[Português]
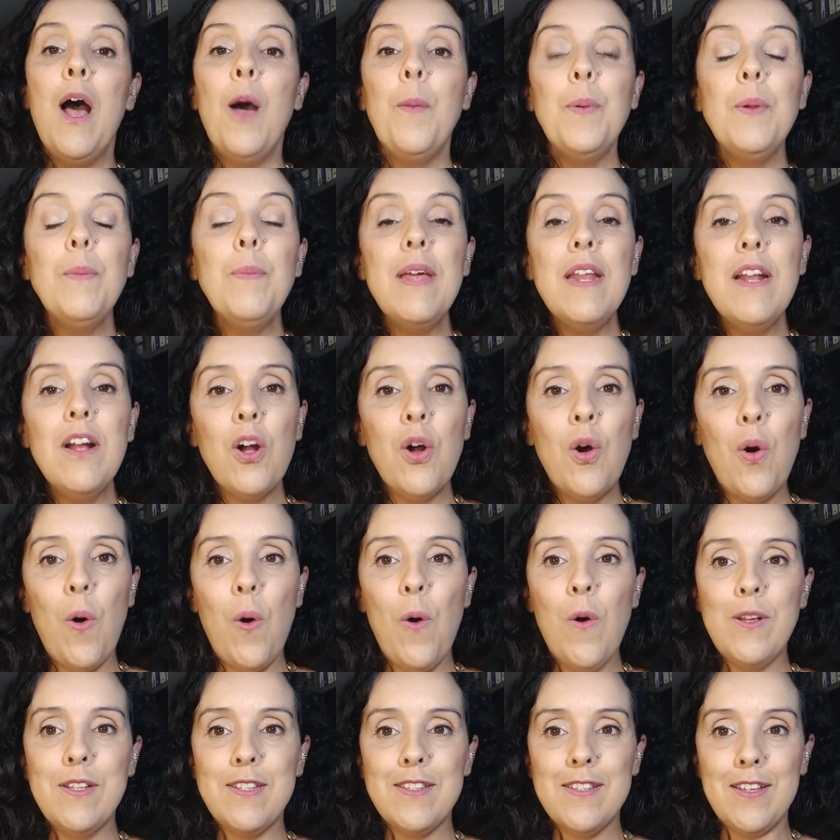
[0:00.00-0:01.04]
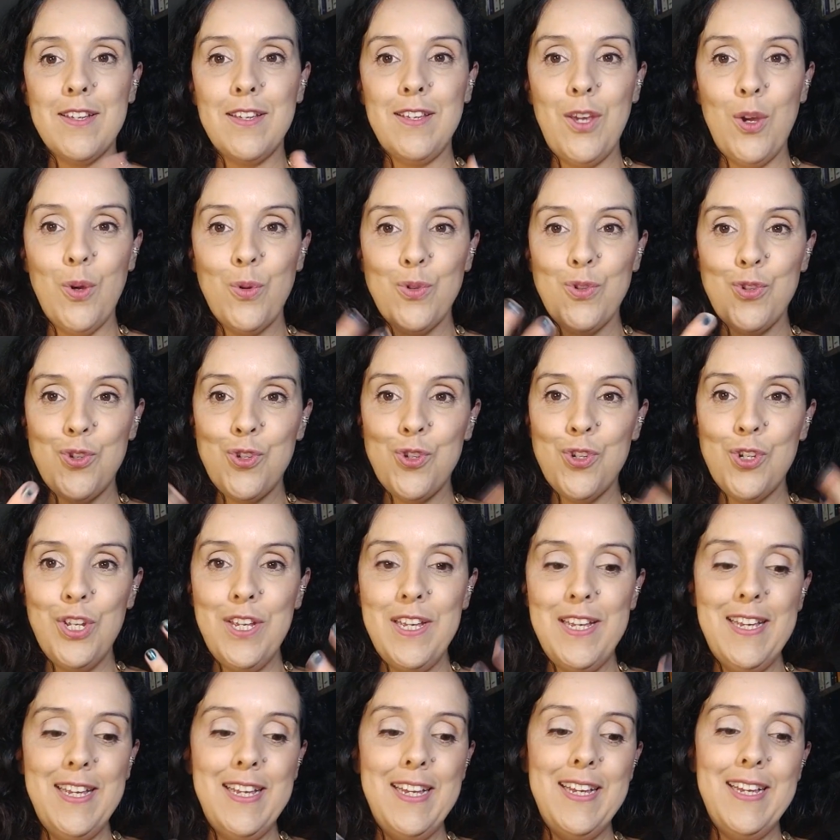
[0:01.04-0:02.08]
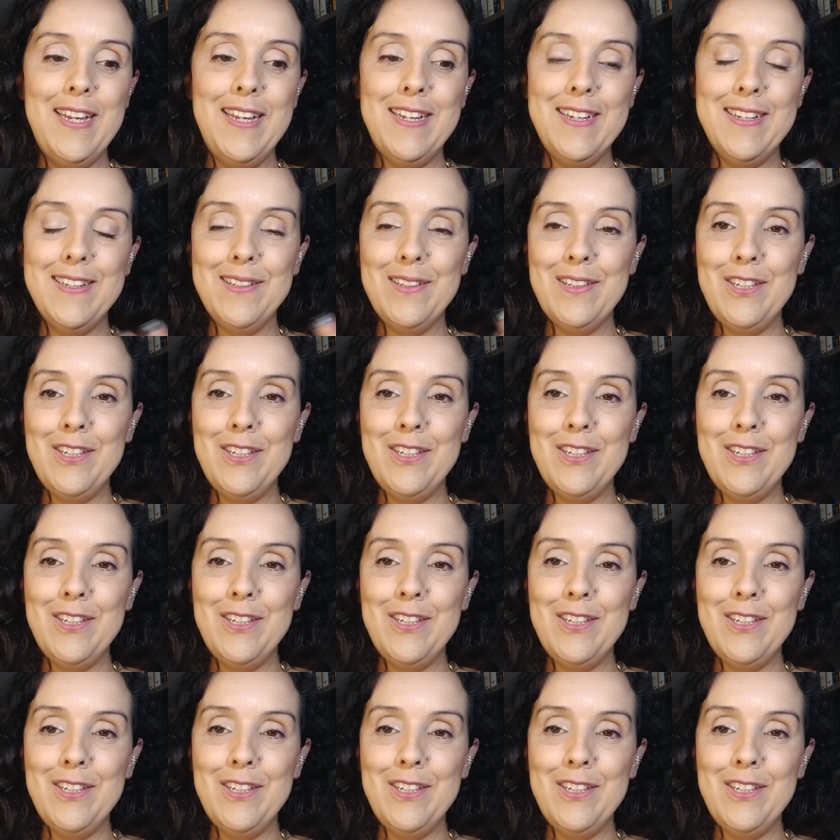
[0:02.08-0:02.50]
A primeira coisa que eu te